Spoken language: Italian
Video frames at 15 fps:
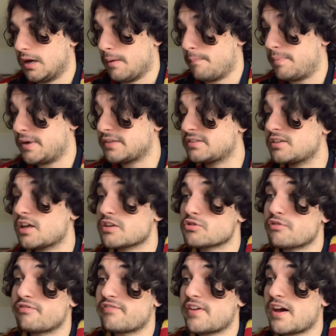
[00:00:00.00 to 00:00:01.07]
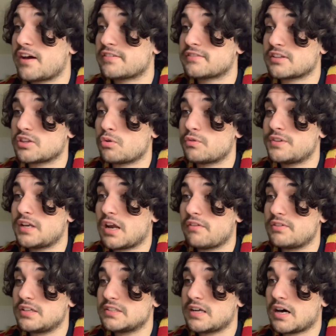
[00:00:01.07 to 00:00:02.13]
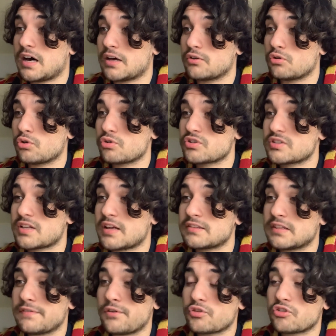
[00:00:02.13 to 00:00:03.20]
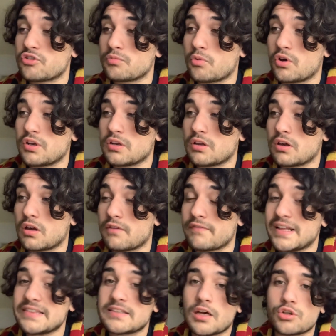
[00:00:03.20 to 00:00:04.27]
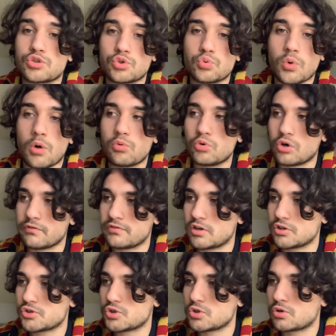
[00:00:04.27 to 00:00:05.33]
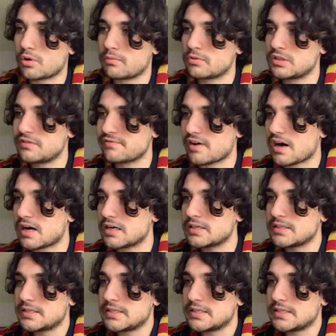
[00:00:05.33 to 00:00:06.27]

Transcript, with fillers: Partita sofferta, devo dire la verità, nonostante fossimo in eh, vantaggio 2-1 fino a 5 minuti fa,